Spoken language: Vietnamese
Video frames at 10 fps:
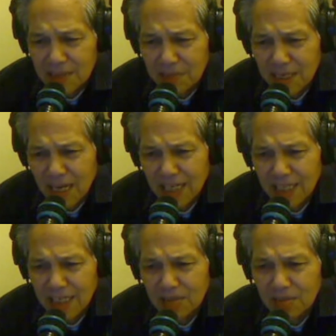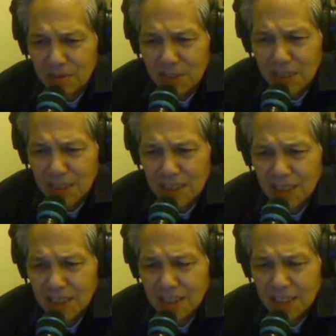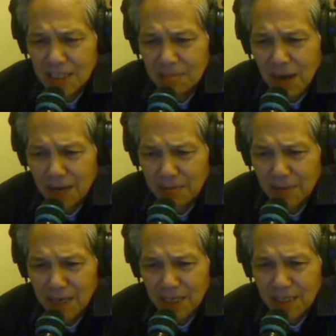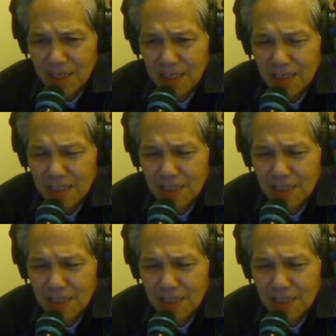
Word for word: bên này thành chúng tôi nhìn cái bảng mà ờ,